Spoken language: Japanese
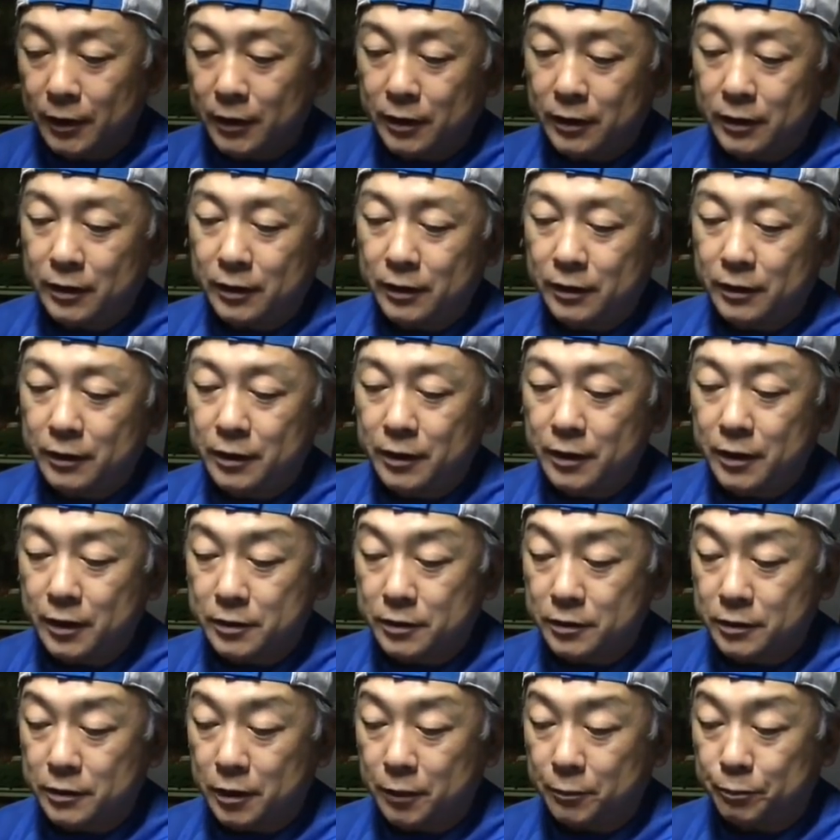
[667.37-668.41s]
えー、2
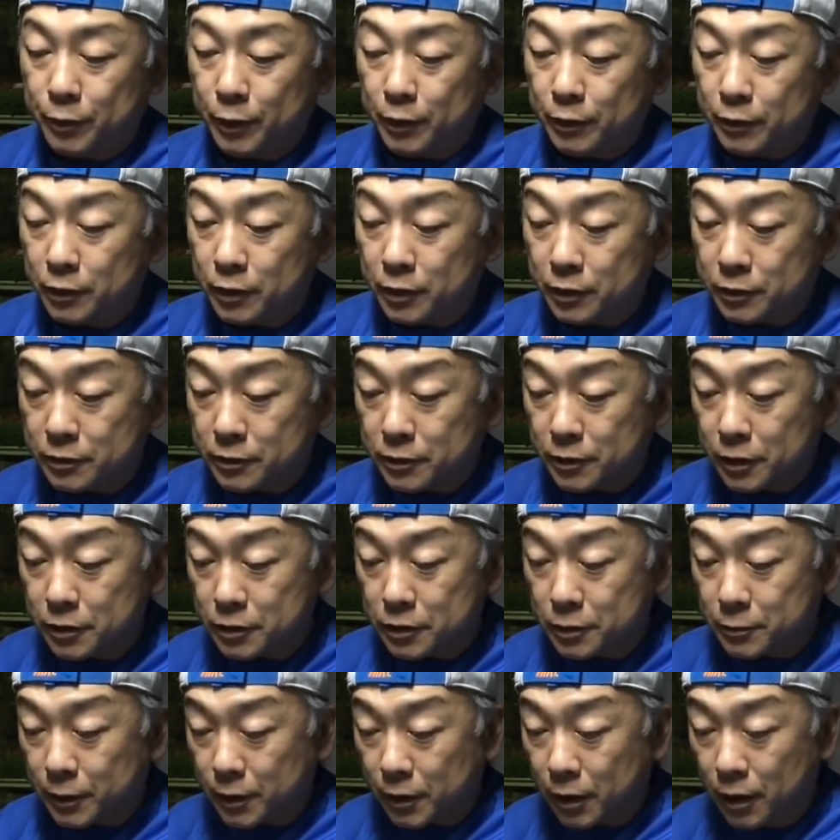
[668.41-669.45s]
月いっぱい、2月何
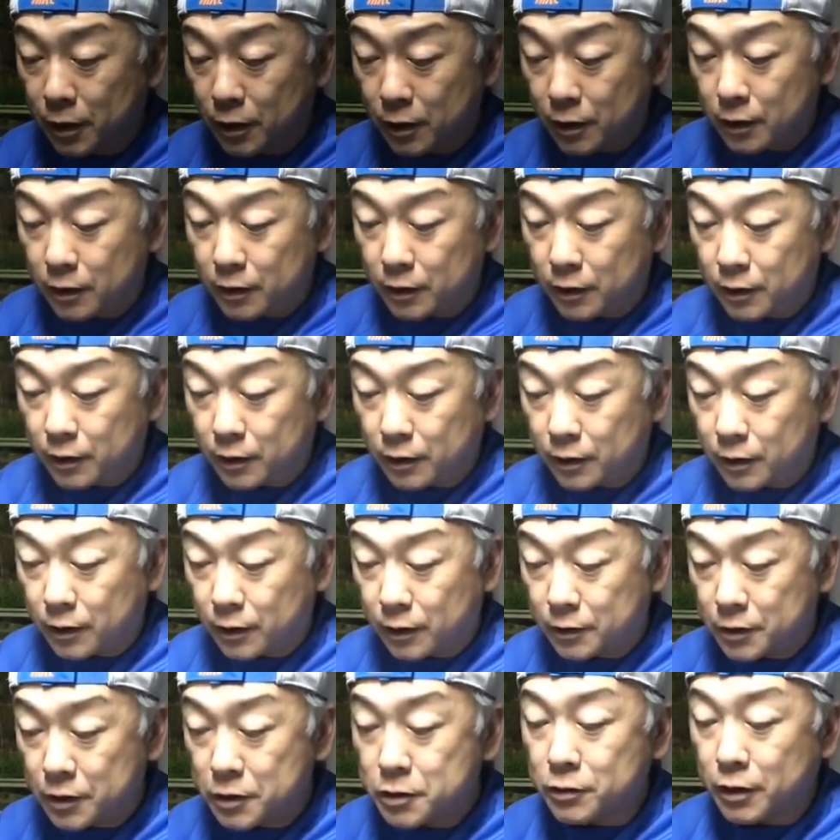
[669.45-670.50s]
日までだ
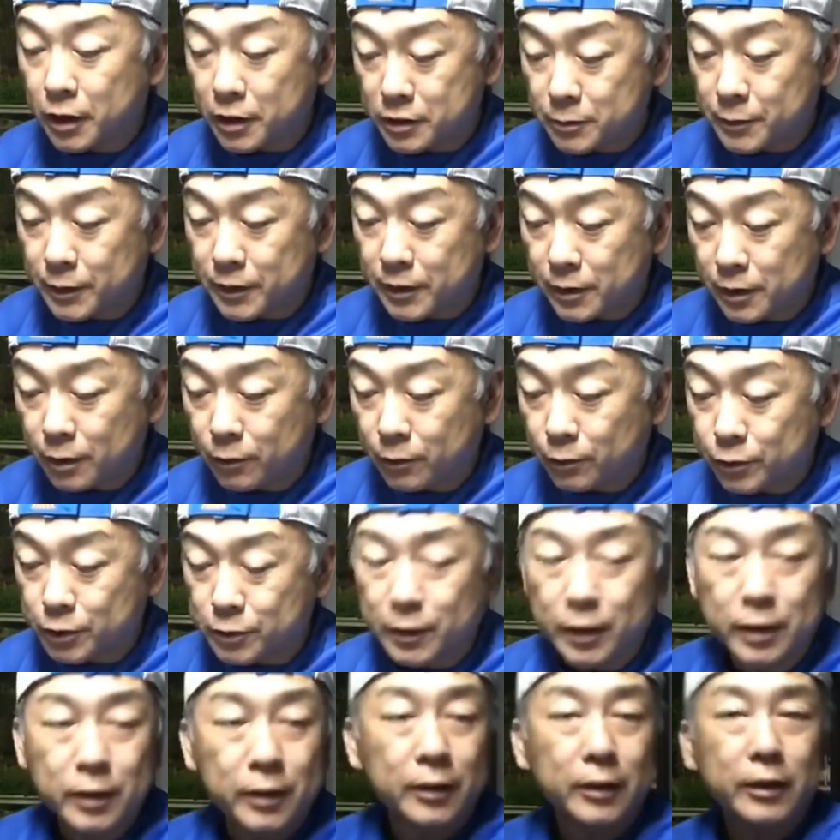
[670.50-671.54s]
えー、28までな、今
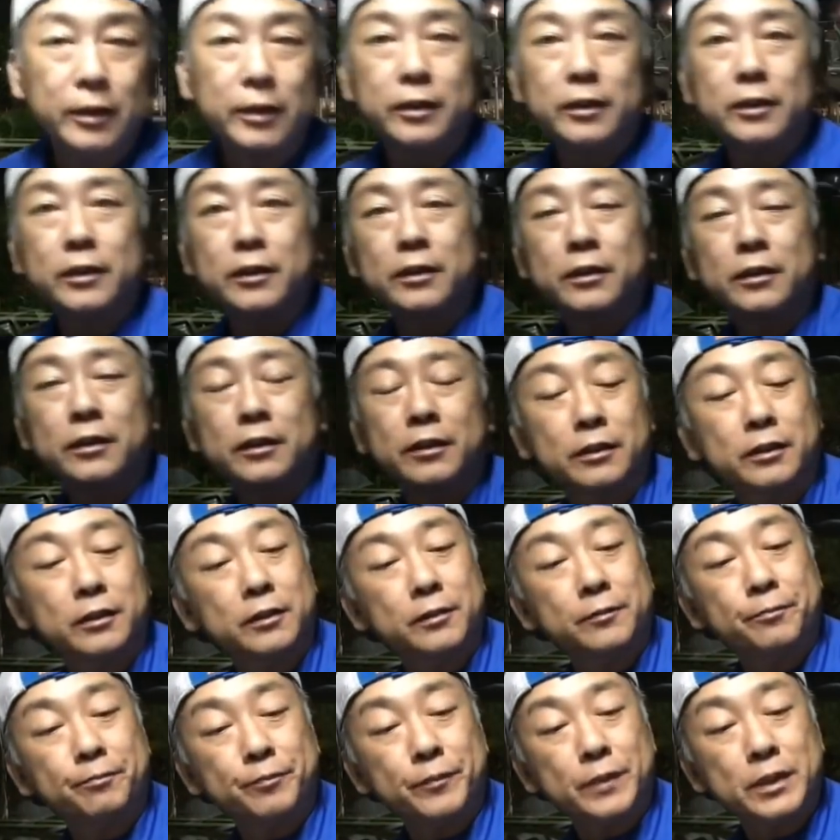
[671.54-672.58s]
年は。
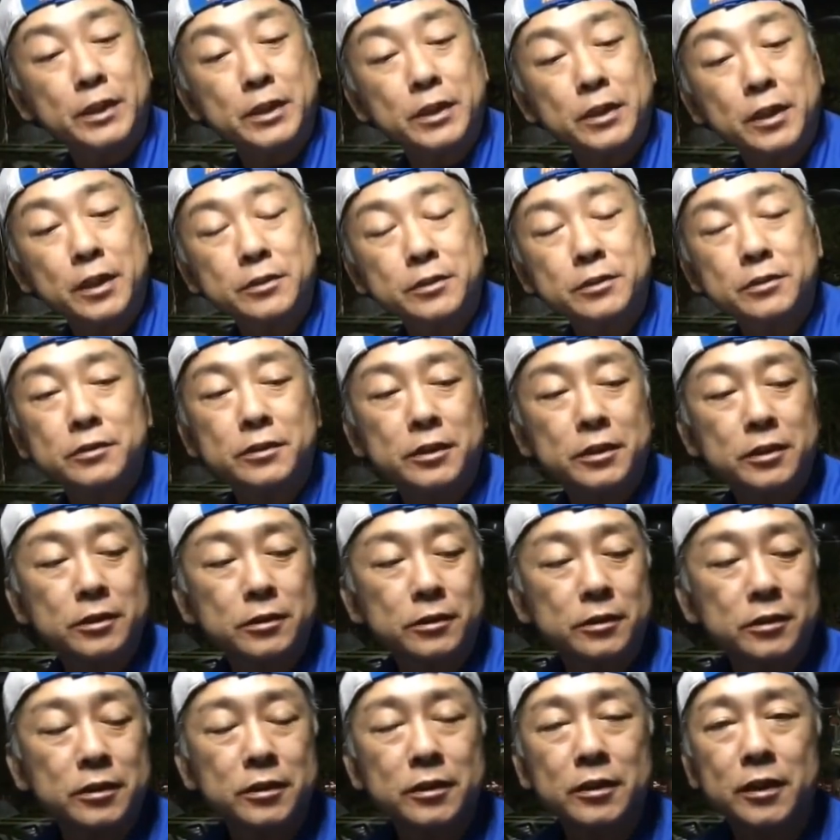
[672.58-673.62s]
えー、2月に、
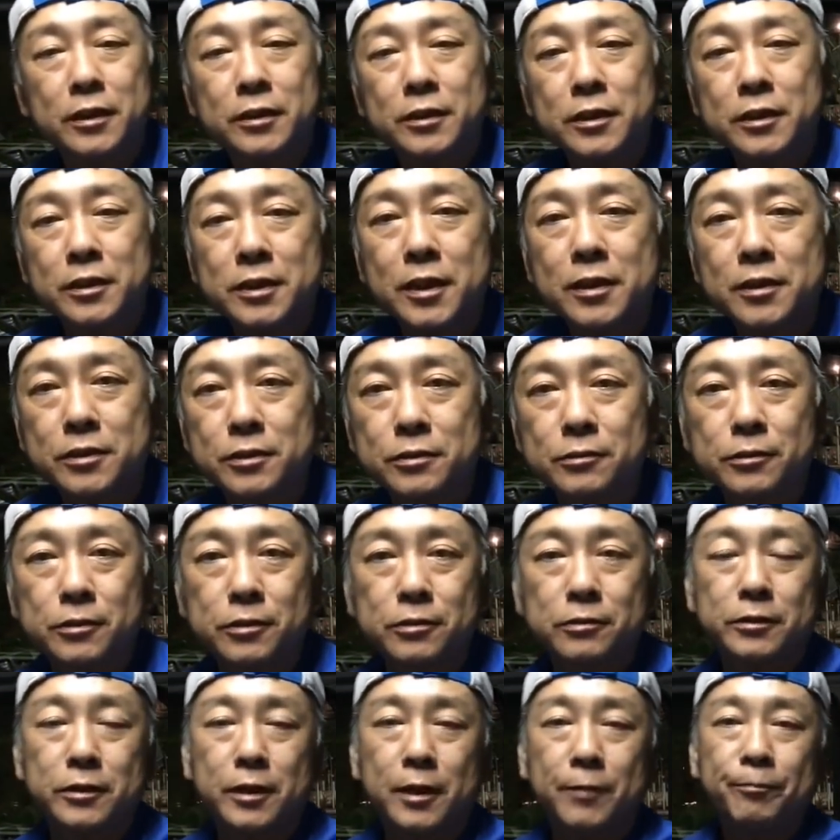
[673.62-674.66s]
0
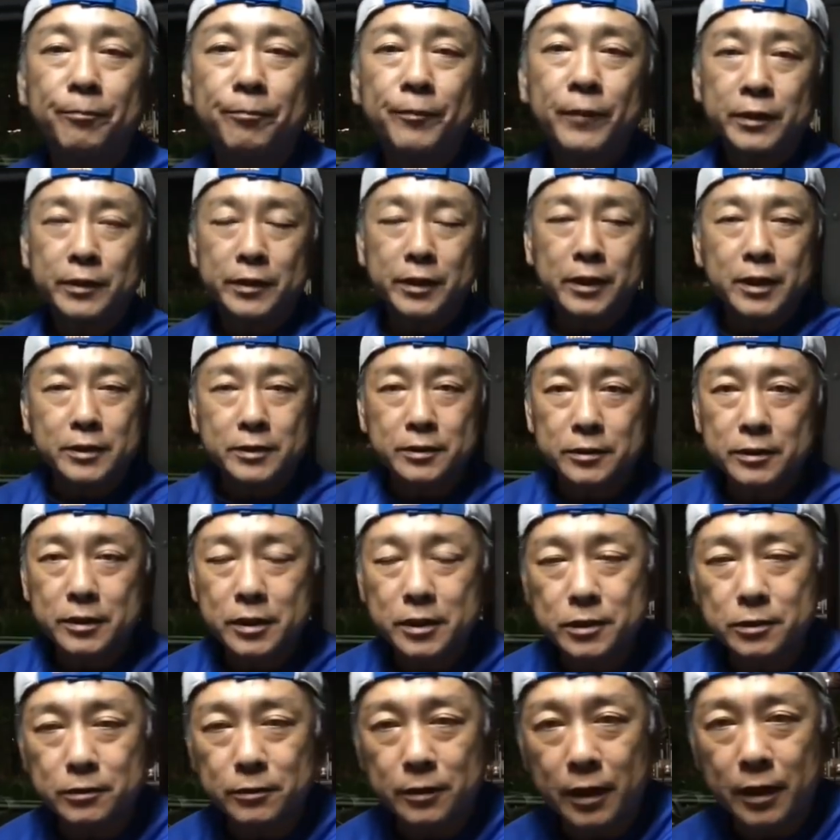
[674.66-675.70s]
2019年2月
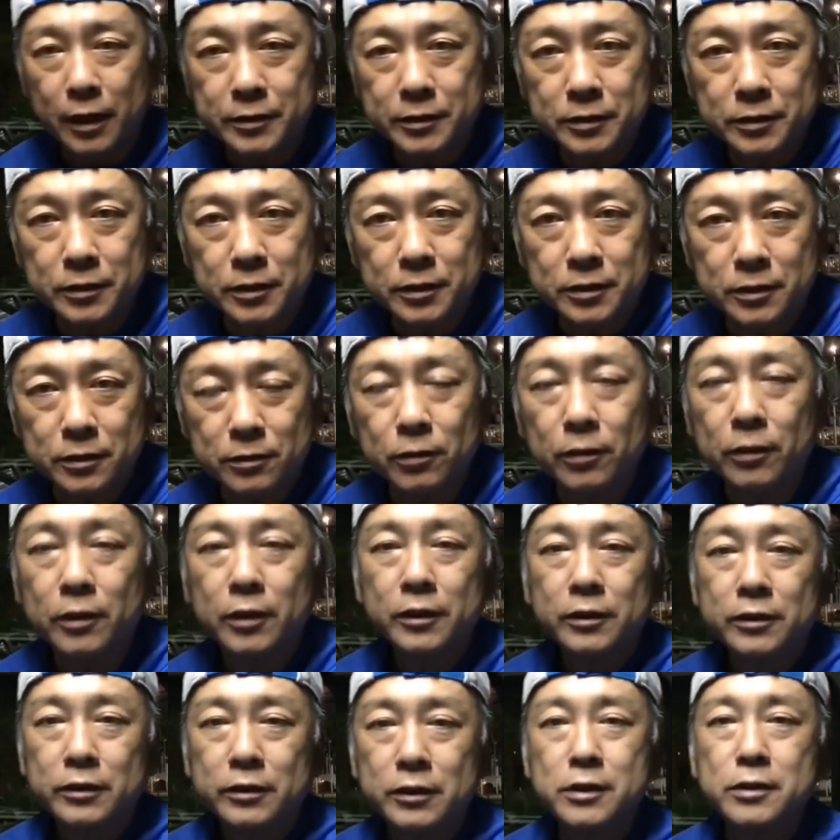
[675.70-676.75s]
28日の
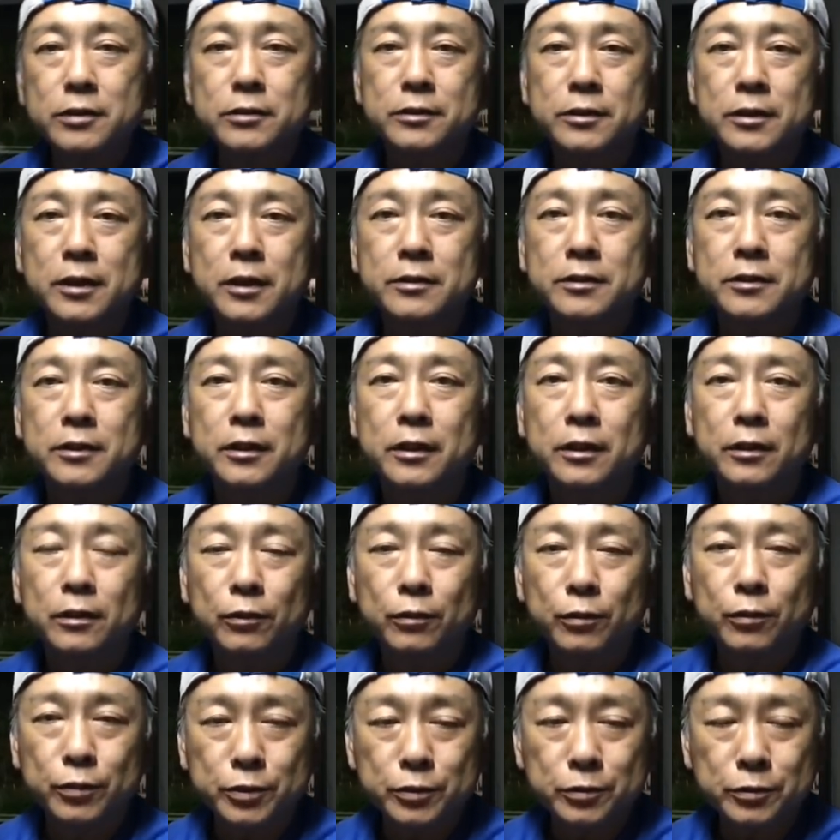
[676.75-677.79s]
23時
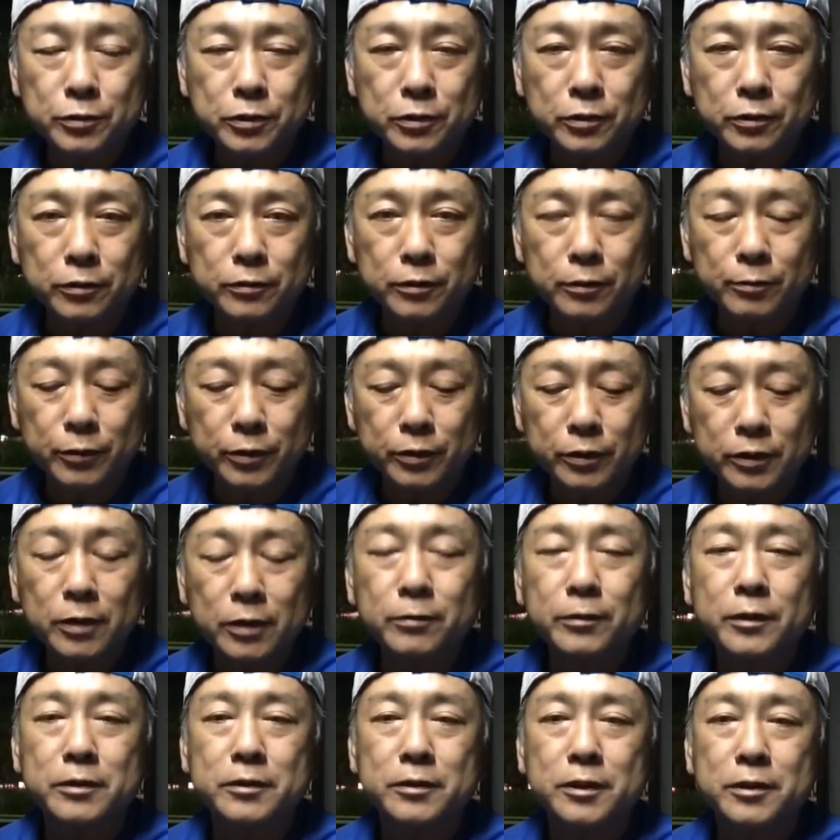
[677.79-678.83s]
59分をもって
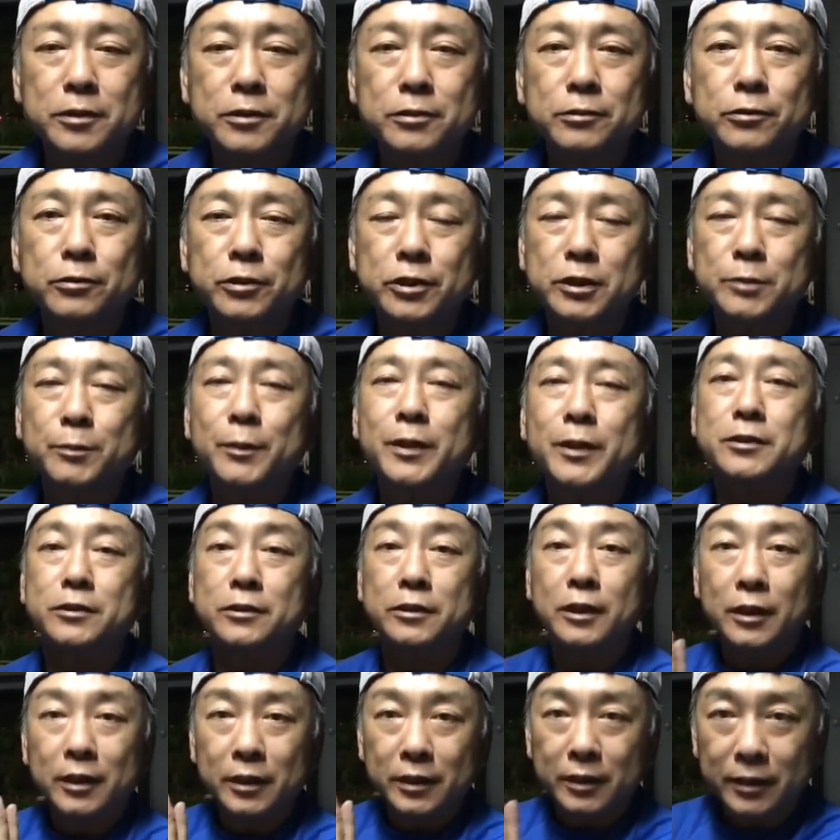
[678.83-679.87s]
受付終了しま
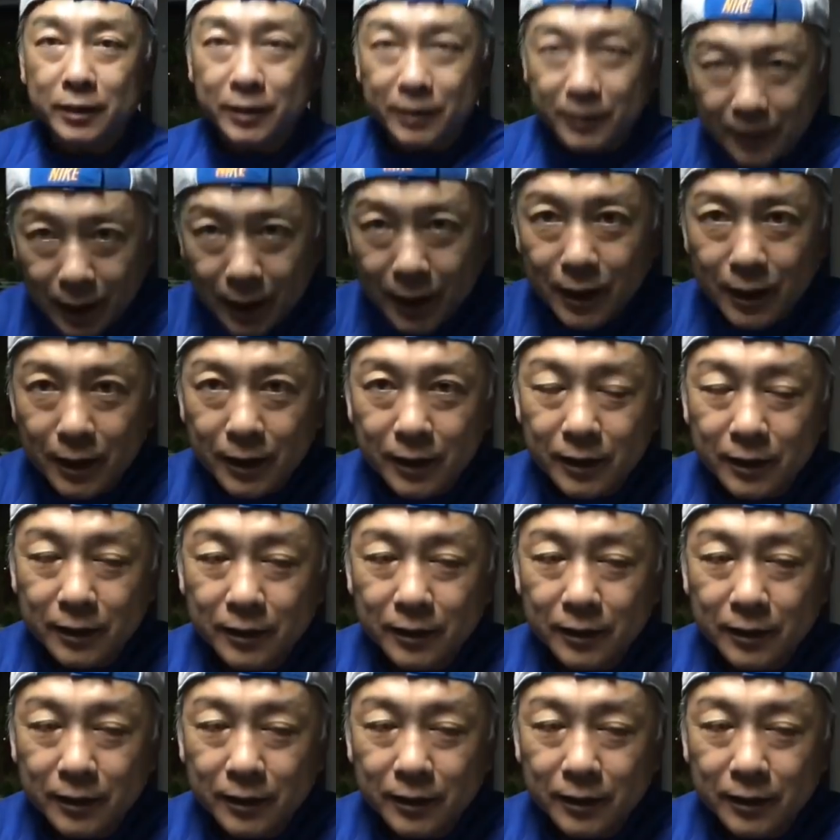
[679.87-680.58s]
すが、